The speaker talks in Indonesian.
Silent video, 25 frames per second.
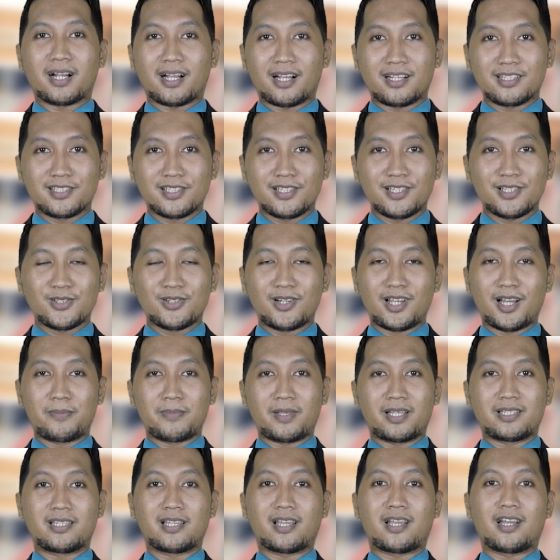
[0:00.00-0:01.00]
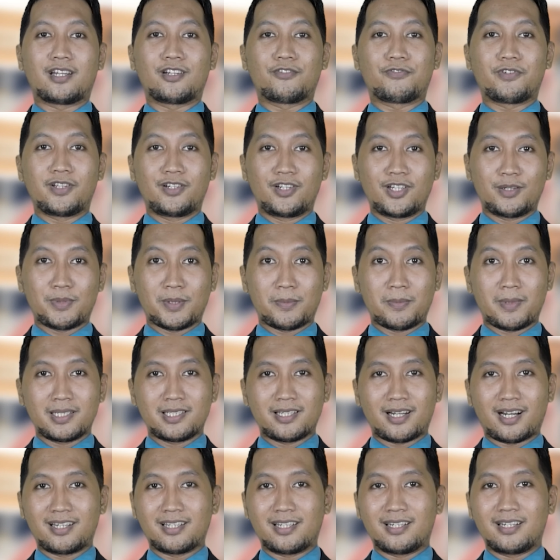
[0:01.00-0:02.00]
Terima kasih sudah menyaksikan video
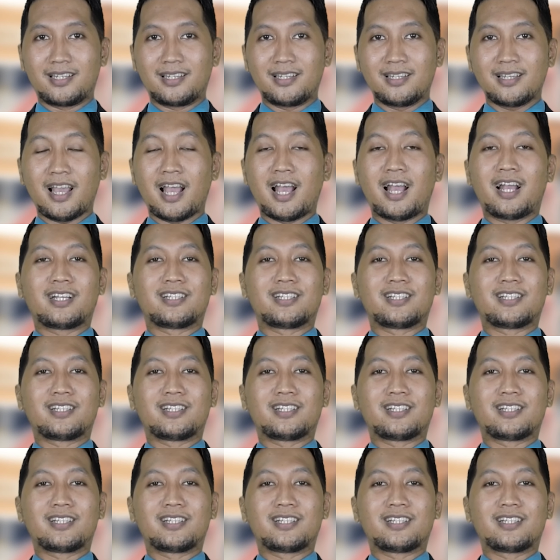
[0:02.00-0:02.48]
pembelajaran ini.